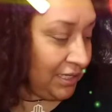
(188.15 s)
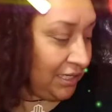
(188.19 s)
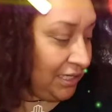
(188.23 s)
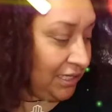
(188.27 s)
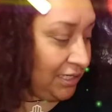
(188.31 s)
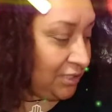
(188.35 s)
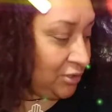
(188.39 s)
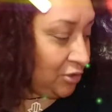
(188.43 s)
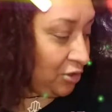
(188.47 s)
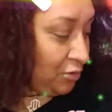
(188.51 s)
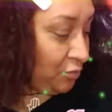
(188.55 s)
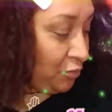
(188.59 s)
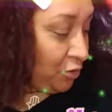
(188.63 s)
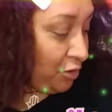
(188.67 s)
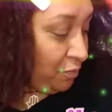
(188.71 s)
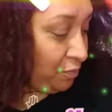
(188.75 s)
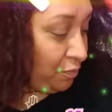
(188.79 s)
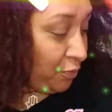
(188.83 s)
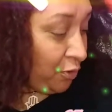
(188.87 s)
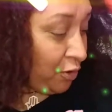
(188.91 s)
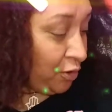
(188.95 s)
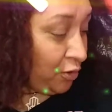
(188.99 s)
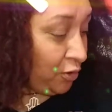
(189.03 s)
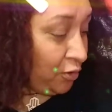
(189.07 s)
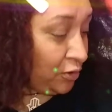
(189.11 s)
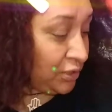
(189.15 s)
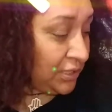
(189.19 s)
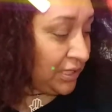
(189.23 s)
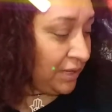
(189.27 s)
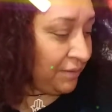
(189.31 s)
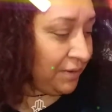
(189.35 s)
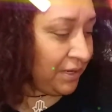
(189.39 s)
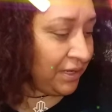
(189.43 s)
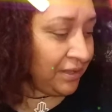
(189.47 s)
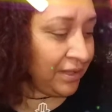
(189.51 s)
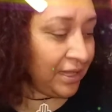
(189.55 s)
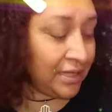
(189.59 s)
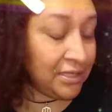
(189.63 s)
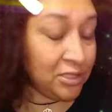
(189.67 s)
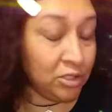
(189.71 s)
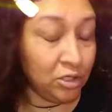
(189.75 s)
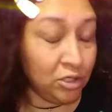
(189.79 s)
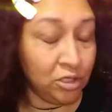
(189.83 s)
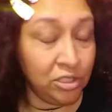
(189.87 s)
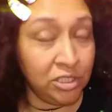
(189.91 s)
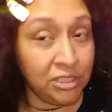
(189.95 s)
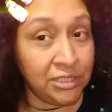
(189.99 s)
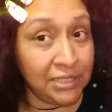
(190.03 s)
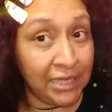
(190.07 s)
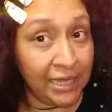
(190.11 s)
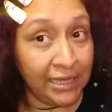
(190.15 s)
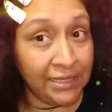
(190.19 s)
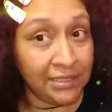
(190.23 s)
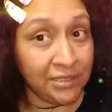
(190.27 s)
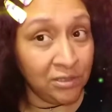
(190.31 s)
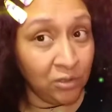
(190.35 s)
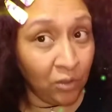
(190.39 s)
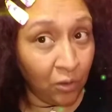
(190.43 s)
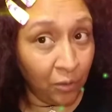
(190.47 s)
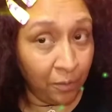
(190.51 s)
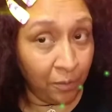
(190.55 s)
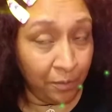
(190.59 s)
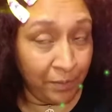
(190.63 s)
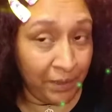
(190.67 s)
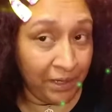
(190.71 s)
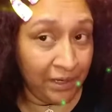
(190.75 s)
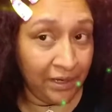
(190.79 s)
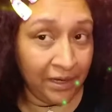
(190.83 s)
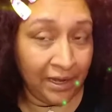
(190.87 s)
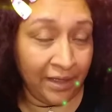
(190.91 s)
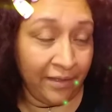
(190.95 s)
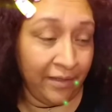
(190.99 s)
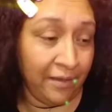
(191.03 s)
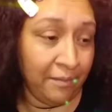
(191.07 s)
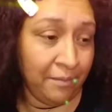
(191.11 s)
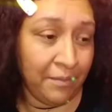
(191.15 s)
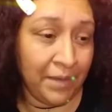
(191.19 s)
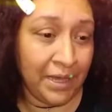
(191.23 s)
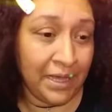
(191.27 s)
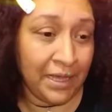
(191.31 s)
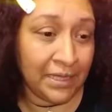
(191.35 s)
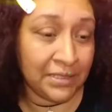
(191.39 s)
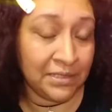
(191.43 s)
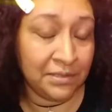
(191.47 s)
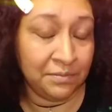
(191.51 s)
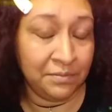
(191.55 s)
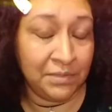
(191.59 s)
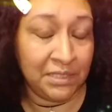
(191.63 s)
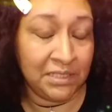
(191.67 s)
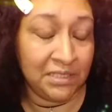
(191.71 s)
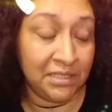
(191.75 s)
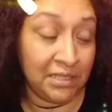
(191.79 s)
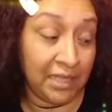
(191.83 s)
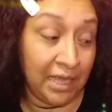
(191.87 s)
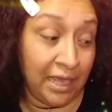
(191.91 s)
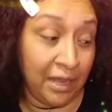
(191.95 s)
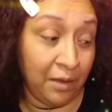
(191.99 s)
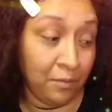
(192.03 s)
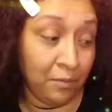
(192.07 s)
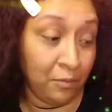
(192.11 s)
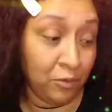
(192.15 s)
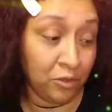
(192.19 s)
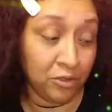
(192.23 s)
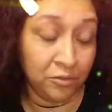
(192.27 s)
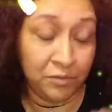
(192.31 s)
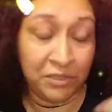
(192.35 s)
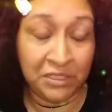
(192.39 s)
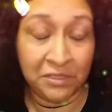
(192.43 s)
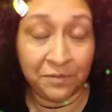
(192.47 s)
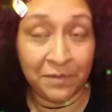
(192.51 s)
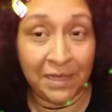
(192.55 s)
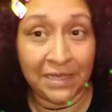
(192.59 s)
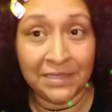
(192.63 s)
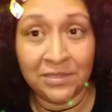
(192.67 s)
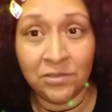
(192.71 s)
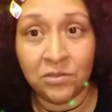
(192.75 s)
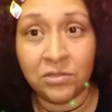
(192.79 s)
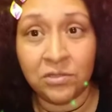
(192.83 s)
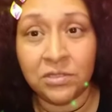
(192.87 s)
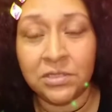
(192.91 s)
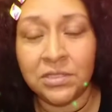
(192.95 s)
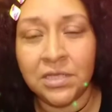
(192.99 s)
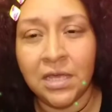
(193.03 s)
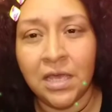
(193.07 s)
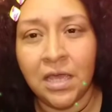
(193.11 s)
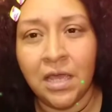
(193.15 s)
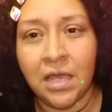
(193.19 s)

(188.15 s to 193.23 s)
Y son muy pocos, la verdad, son seis toppers nada más, mis termos, mis vasos.